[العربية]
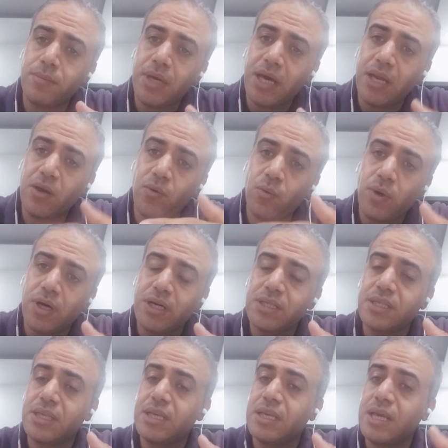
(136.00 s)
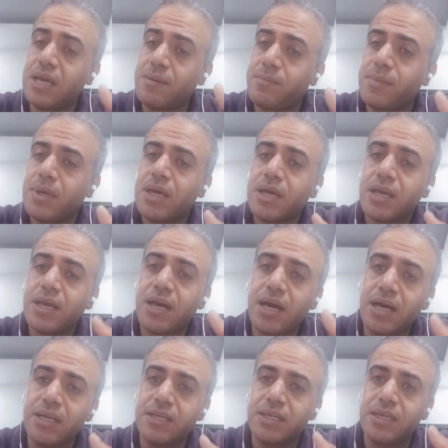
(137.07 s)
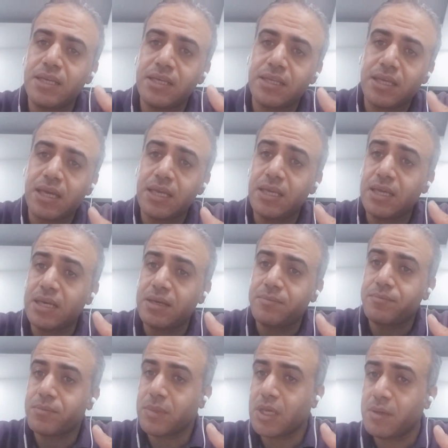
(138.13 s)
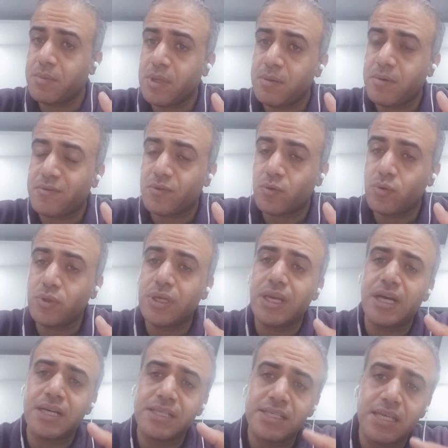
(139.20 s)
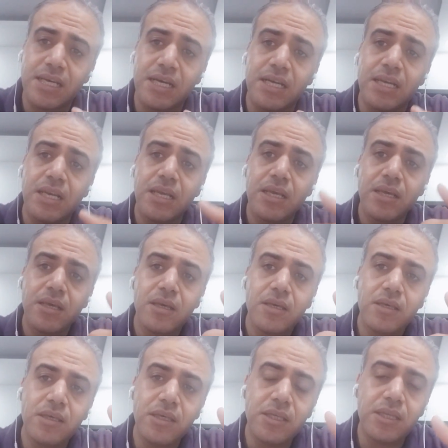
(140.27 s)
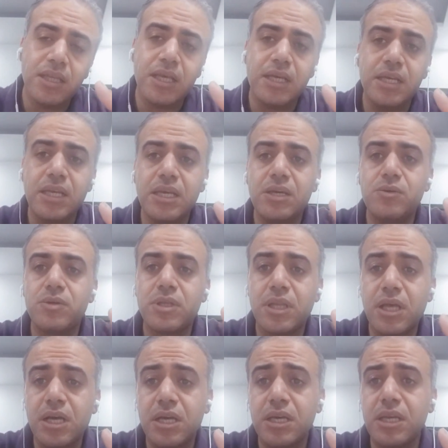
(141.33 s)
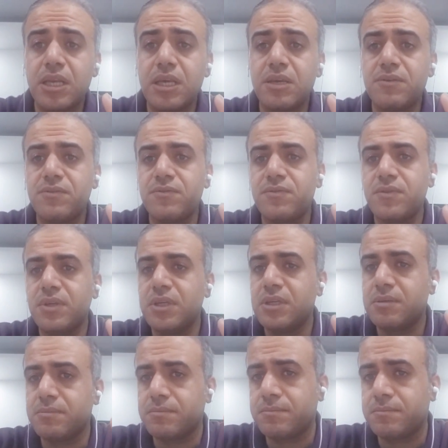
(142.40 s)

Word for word: مع الوقت الأب قاعد إنه يتخيل ابنه المفقود لا زال يطلع إليه ويتراءى إليه في